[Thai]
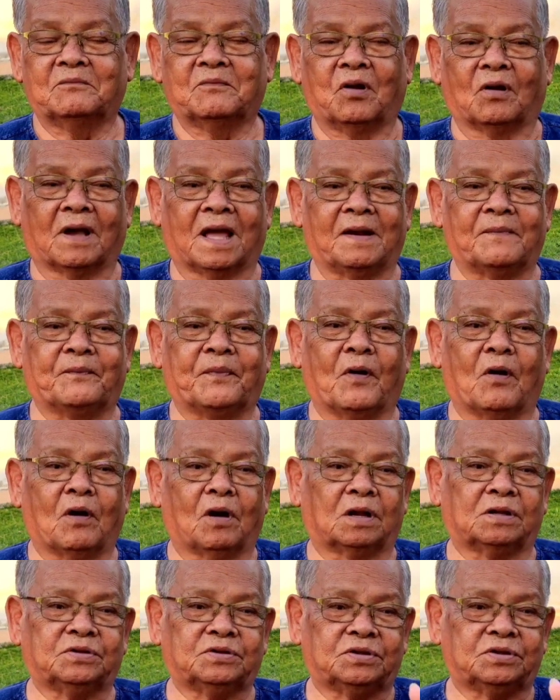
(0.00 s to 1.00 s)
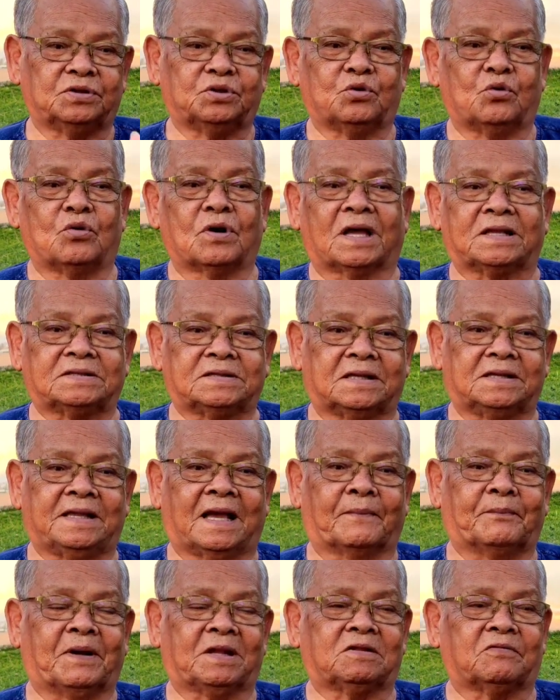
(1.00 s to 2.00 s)
เพราะงั้นพ่ออยู่กับ
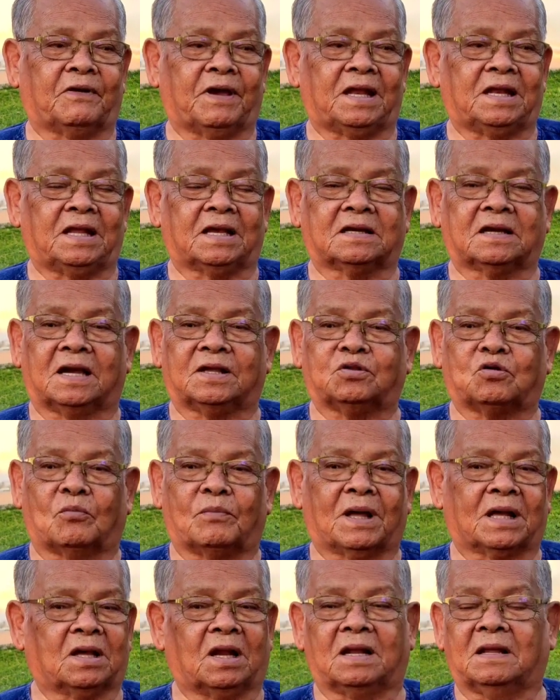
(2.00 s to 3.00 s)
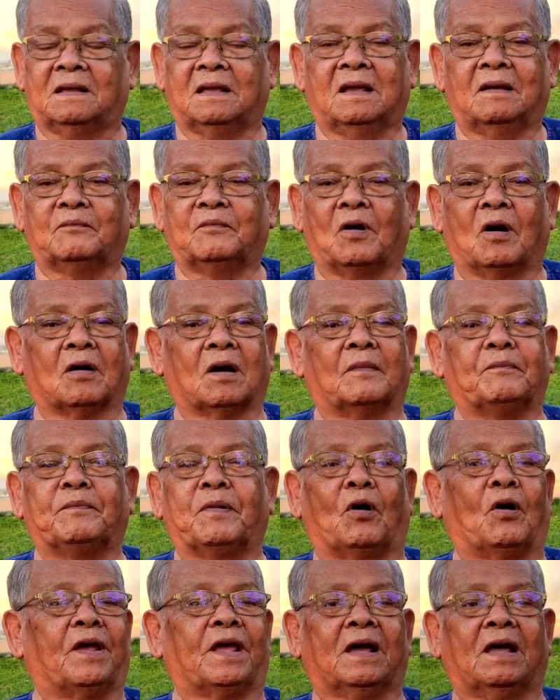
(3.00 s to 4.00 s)
อย่างพระสวีเนี่ยเคยตกมากัน พ่อก็
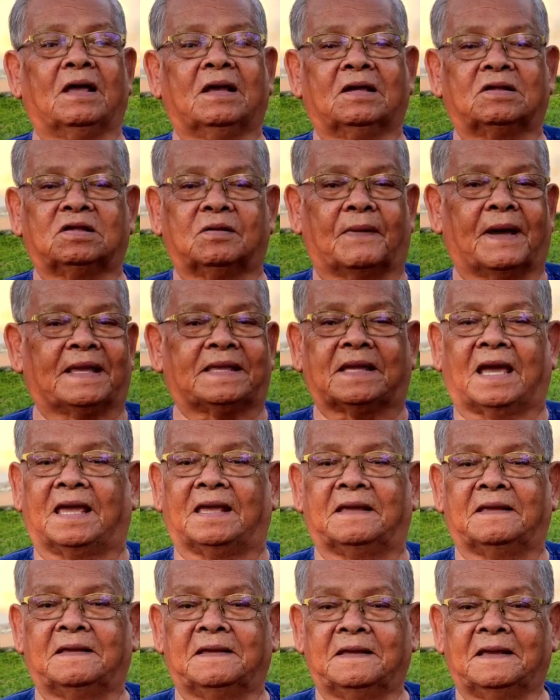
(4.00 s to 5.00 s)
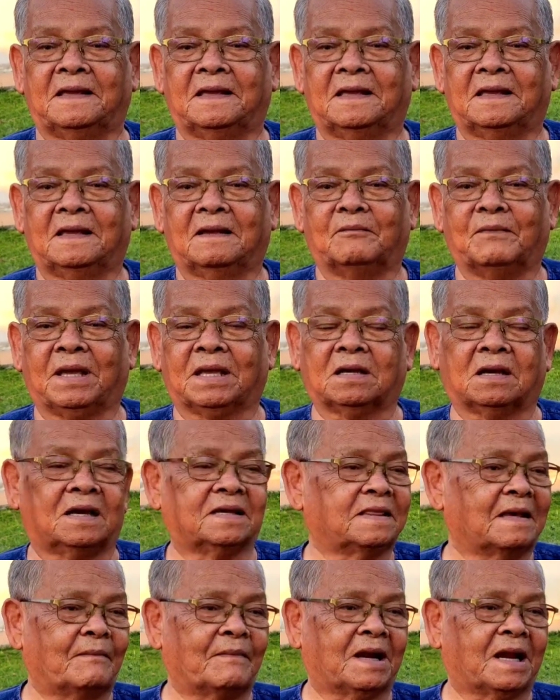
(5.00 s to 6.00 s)
ปล่อยให้เขาสบายใจไม่เค
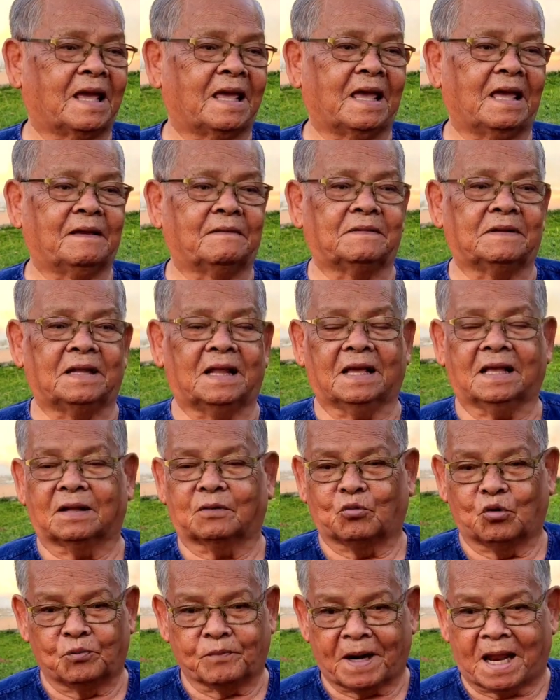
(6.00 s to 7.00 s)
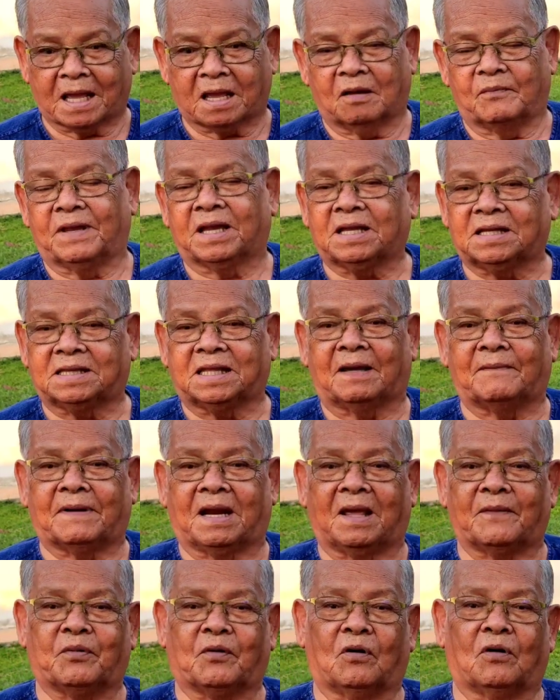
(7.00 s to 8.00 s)
ยทำอะไรให้ แล้วก็คุณพระก็ไม่เคยทำ
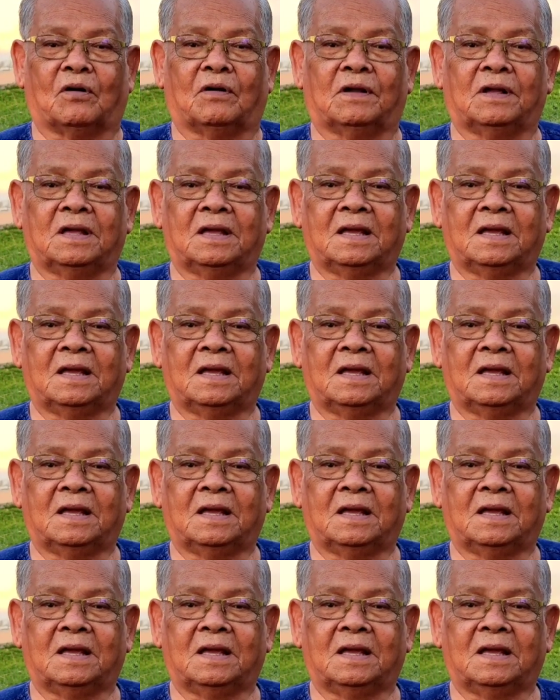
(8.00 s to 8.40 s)
อะไรพ่อ